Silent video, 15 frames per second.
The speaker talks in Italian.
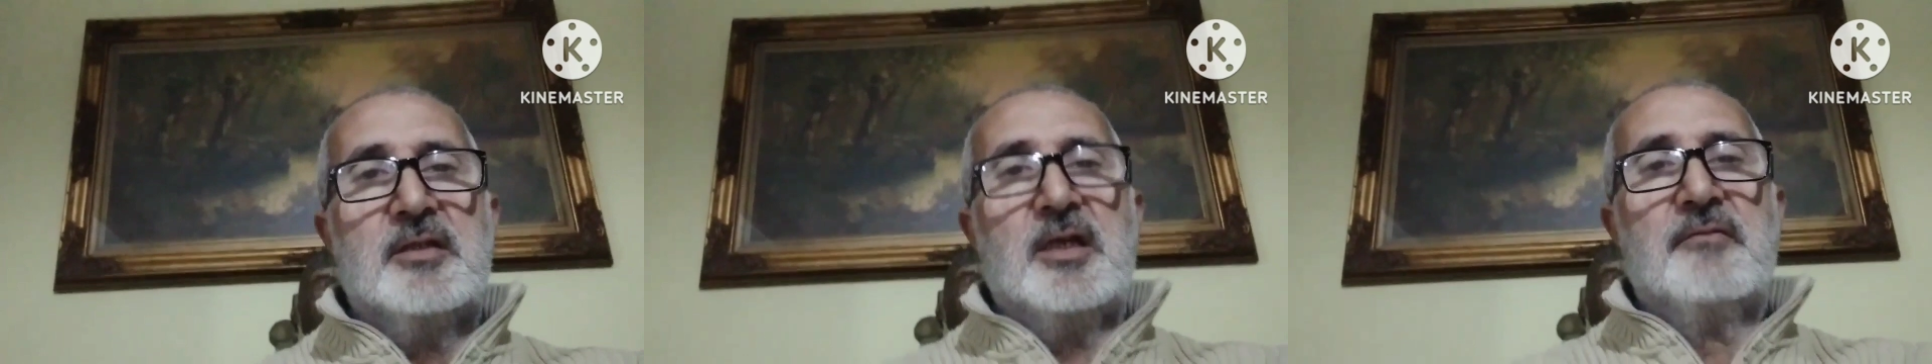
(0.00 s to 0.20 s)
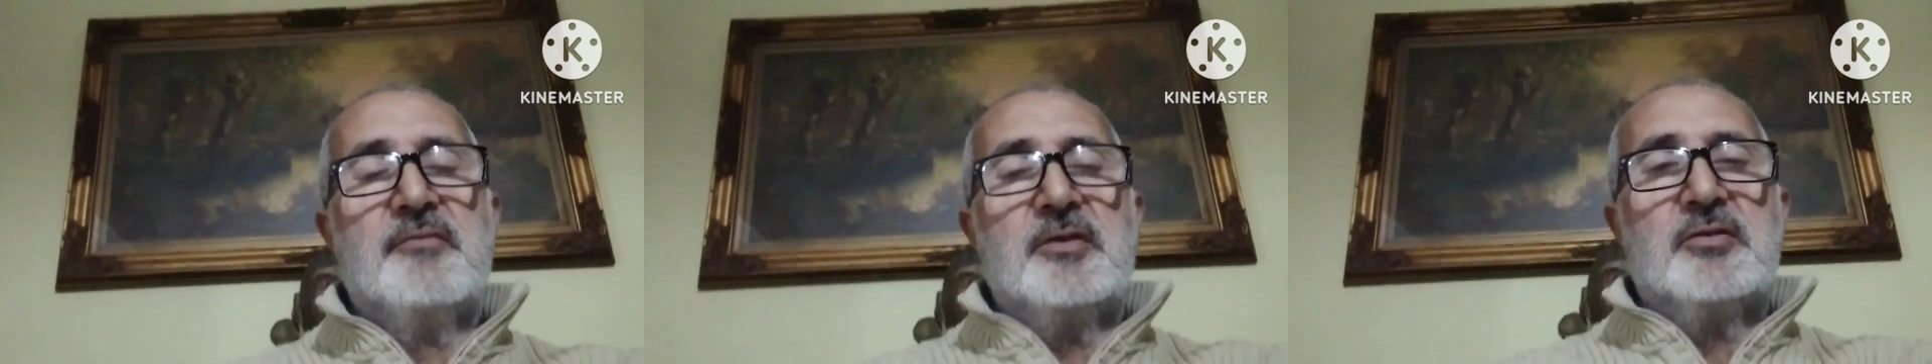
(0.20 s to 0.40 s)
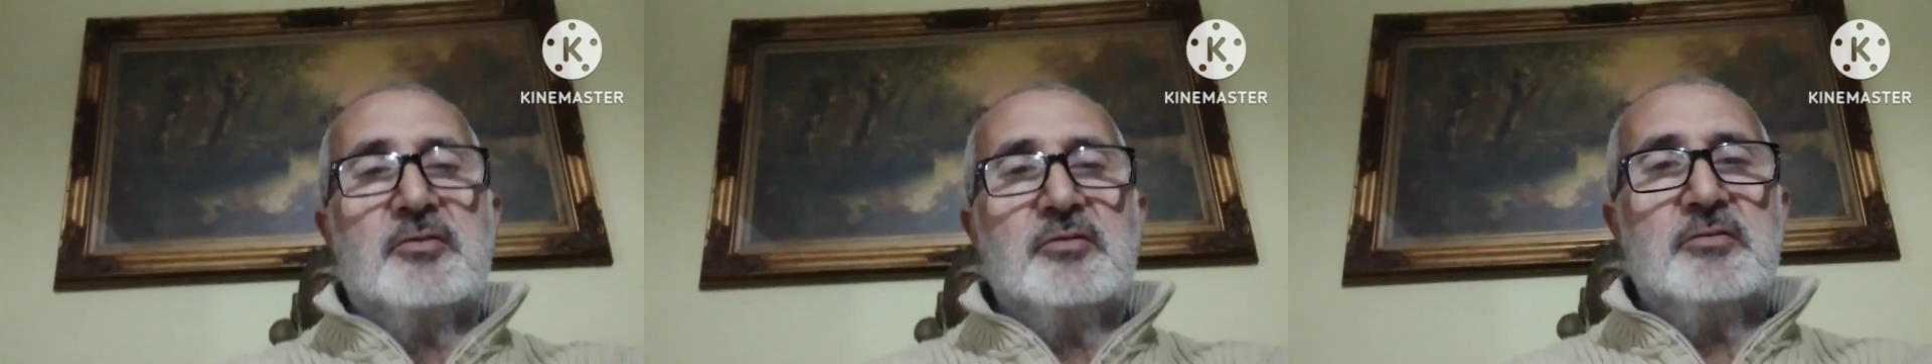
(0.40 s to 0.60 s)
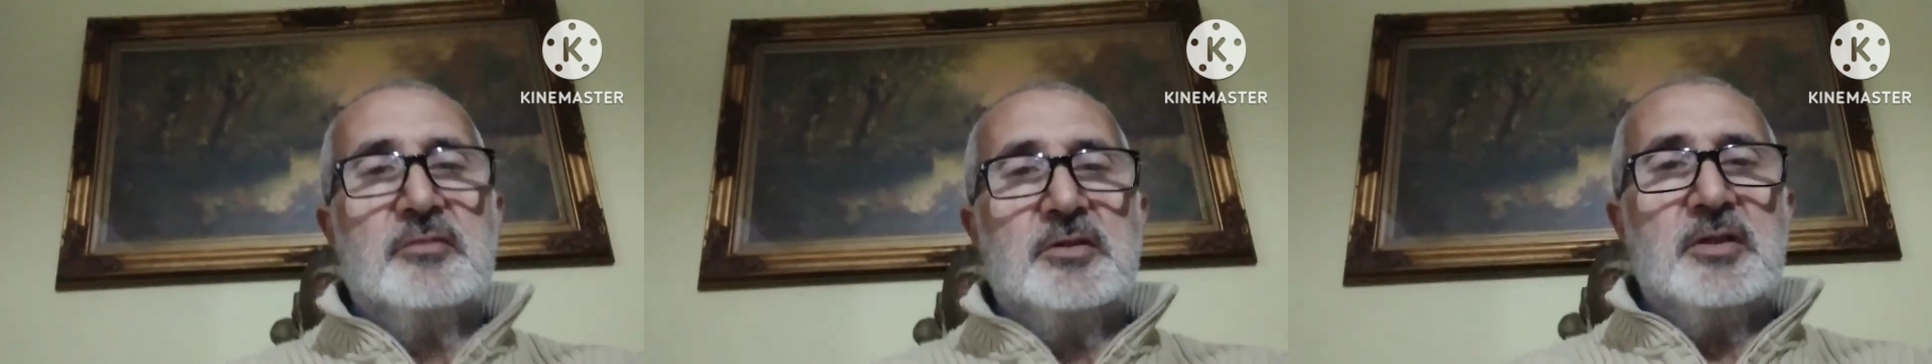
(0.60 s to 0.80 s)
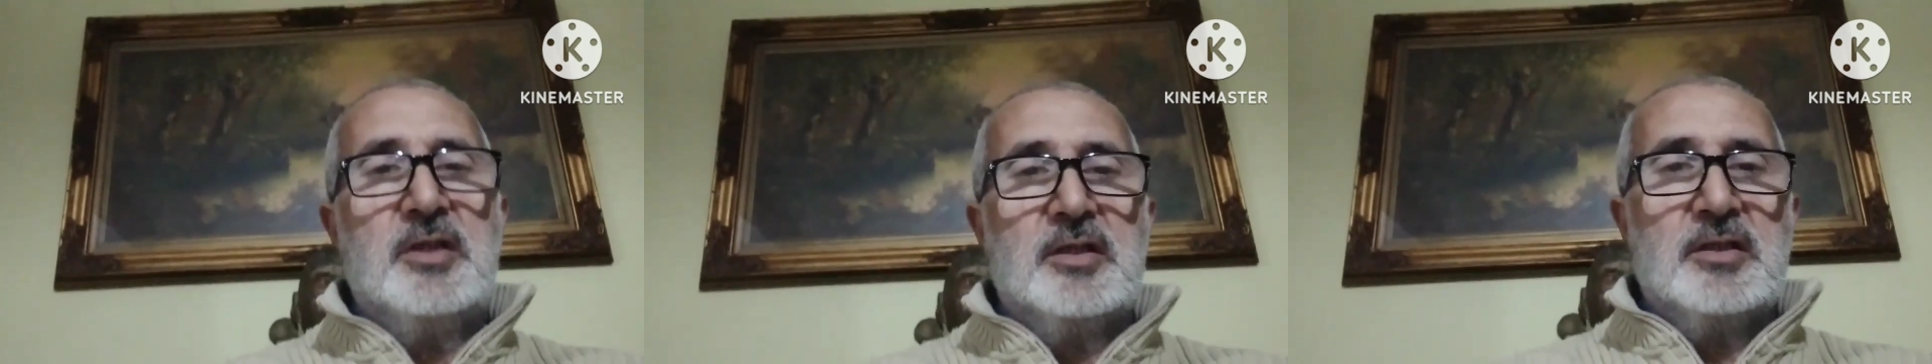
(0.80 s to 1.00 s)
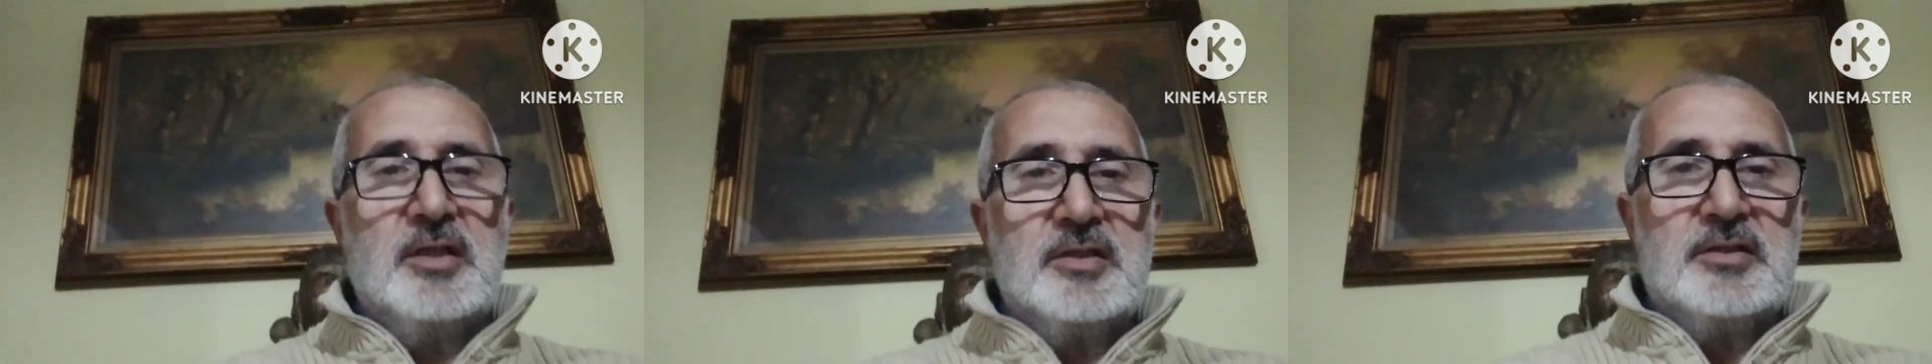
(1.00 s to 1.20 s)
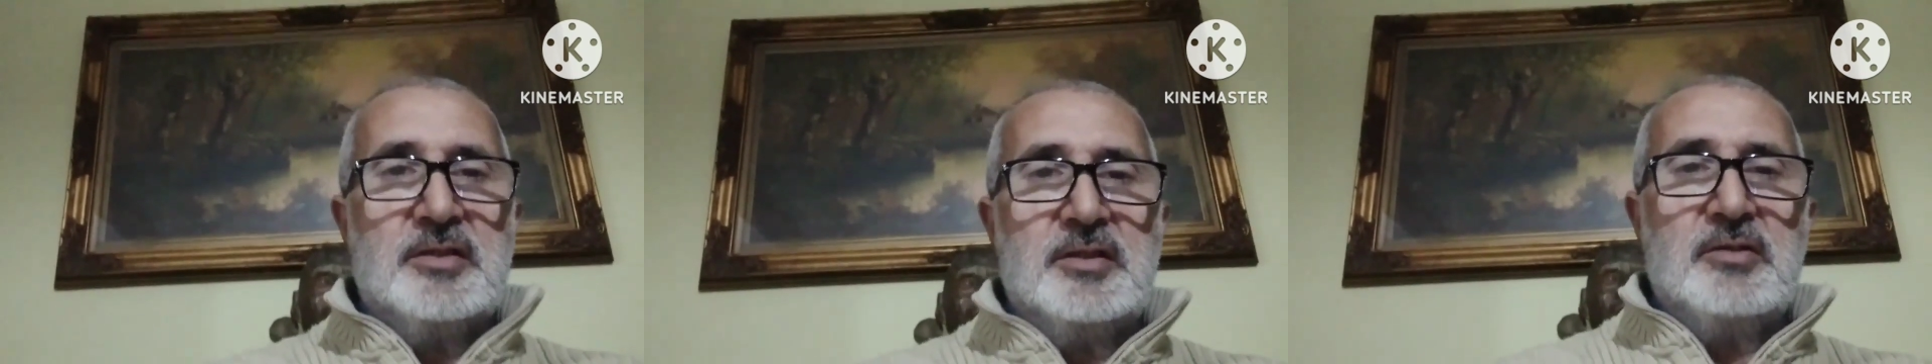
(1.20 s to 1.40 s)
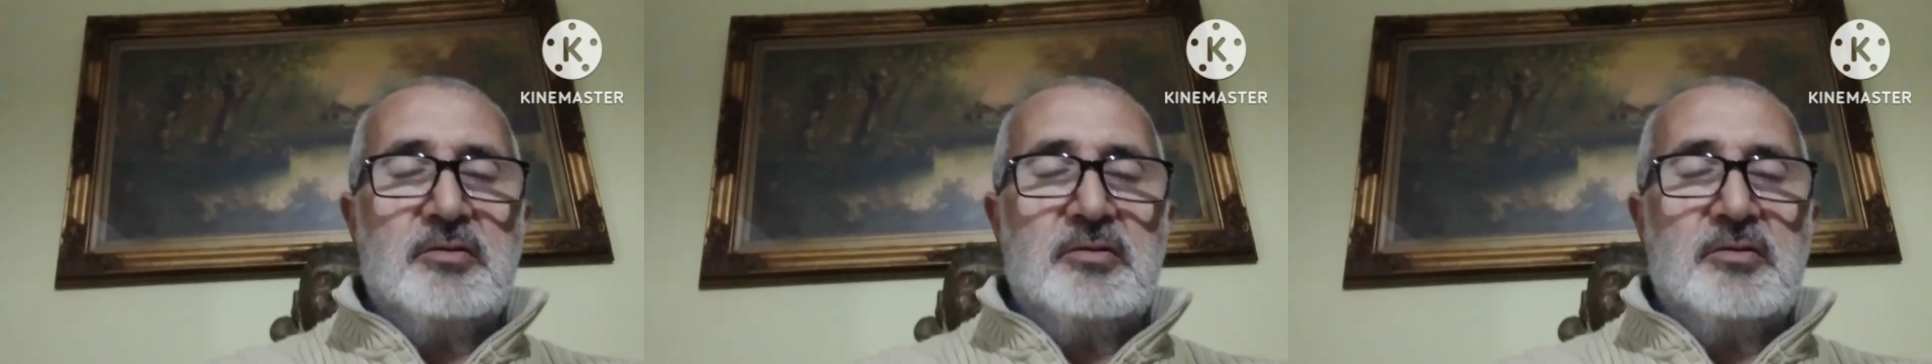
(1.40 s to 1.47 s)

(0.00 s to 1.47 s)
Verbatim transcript: Salve a tutti ragazzi,